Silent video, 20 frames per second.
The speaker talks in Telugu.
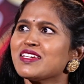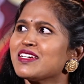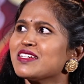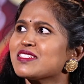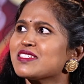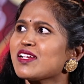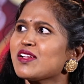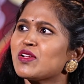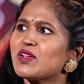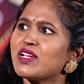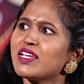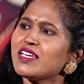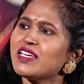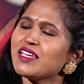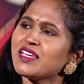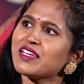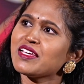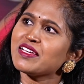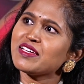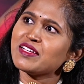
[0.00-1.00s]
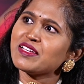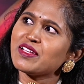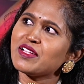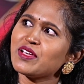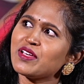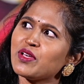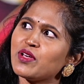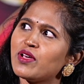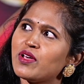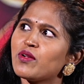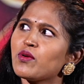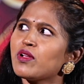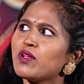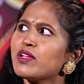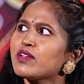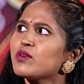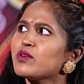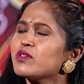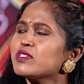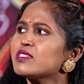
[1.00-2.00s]
ఇయర్స్లోనే
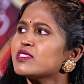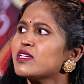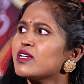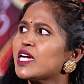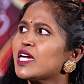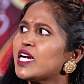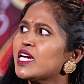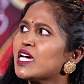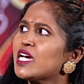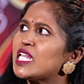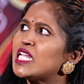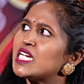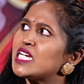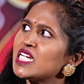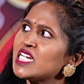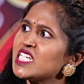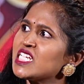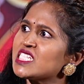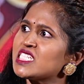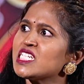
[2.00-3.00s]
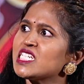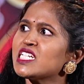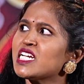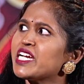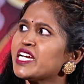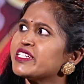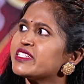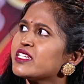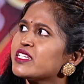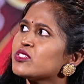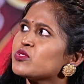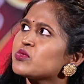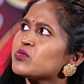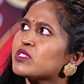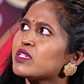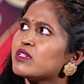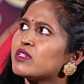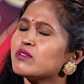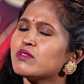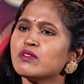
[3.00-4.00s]
రోలర్ కోస్టర్ రైడ్ కాదండి డిస్నీ రైడ్సే
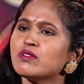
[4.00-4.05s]
చూశాను